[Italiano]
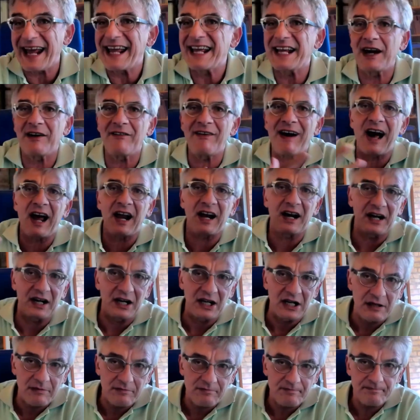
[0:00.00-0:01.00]
i
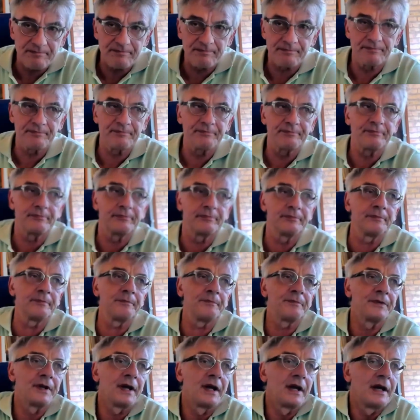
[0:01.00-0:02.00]
cavalli, mh? Mm,
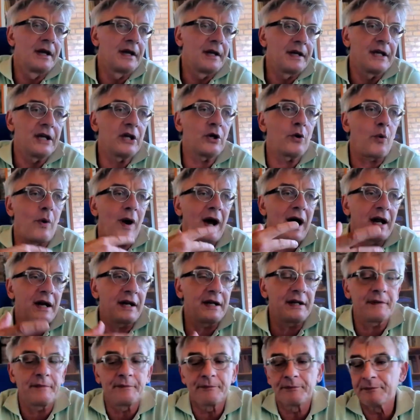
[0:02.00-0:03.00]
i
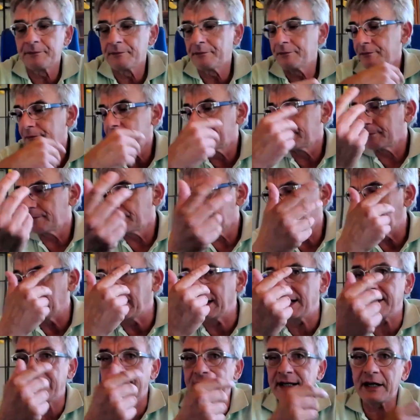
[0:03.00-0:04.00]
quali
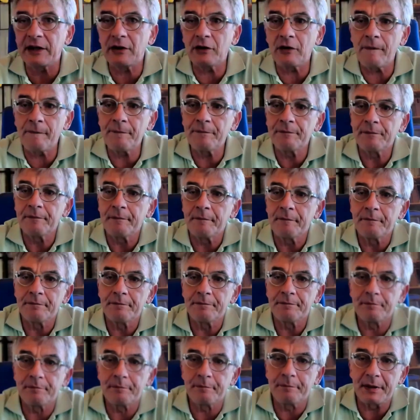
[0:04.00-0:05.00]
litigano
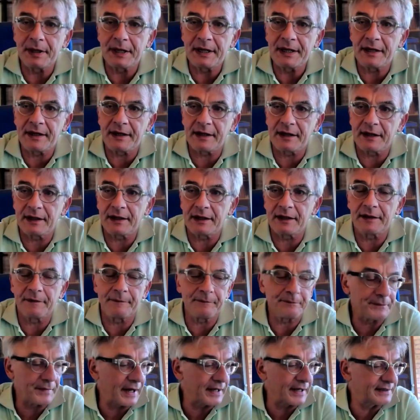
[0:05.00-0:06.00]
per eh,
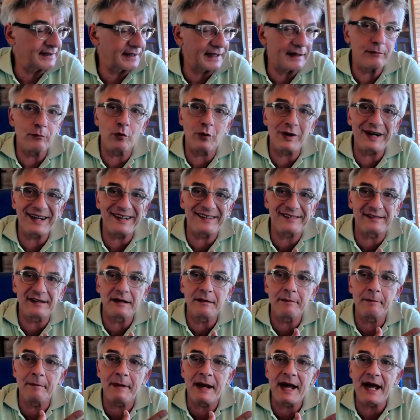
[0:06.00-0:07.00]
attribuirsi
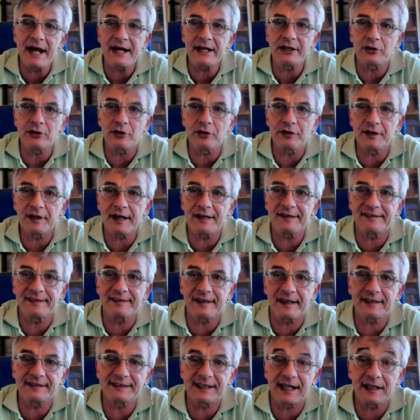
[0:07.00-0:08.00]
il merito di
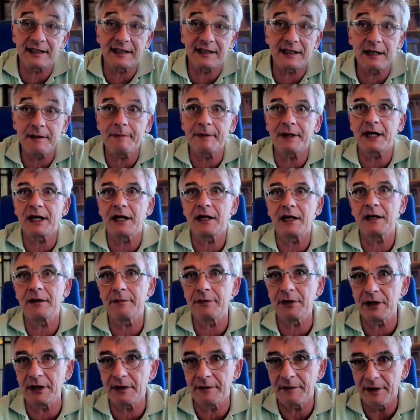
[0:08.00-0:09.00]
essere stati i
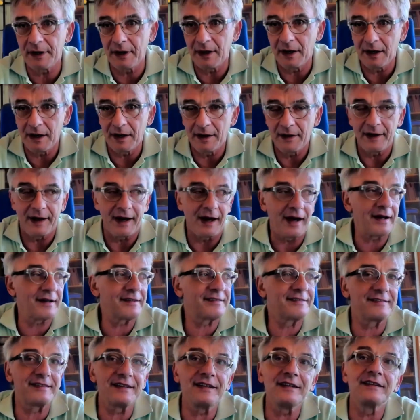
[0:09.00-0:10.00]
primi a
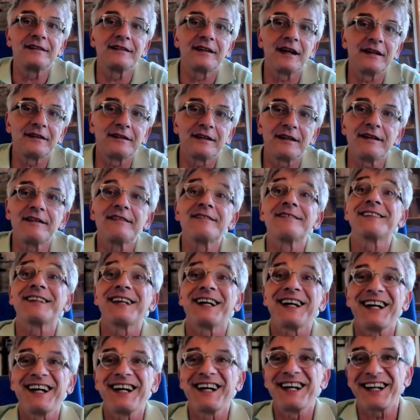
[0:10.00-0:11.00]

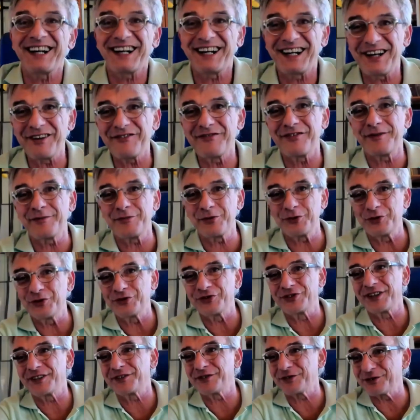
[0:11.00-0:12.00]
sintetizzare la
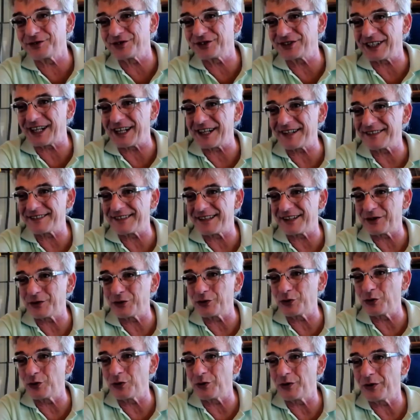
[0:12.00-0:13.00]
famosa sostanza
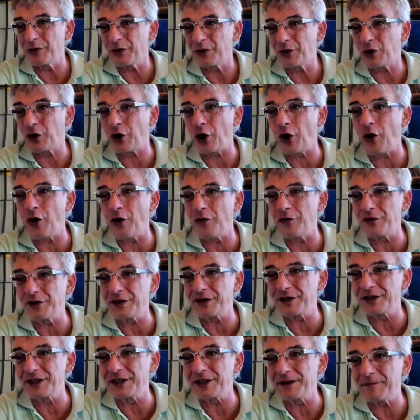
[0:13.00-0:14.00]
no
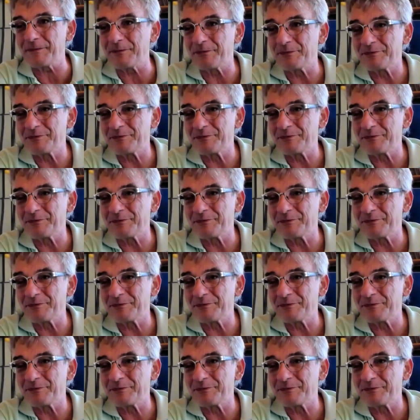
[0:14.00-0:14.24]
covid.